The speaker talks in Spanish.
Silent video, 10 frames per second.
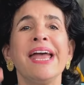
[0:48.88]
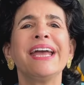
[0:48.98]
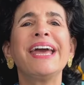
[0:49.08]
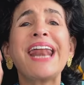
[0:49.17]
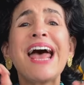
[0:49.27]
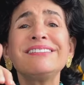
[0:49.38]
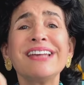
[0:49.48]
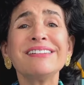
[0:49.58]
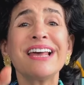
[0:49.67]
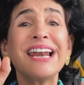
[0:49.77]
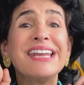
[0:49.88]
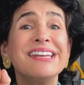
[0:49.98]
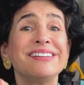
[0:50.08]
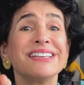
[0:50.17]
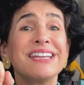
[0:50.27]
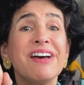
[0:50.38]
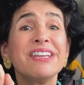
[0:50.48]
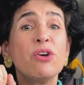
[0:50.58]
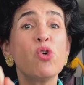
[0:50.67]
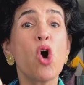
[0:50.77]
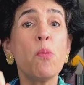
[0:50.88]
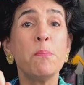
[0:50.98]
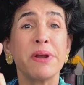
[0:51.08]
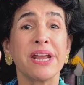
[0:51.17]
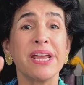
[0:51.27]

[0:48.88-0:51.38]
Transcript: Gracias a la iniciativa de un hombre,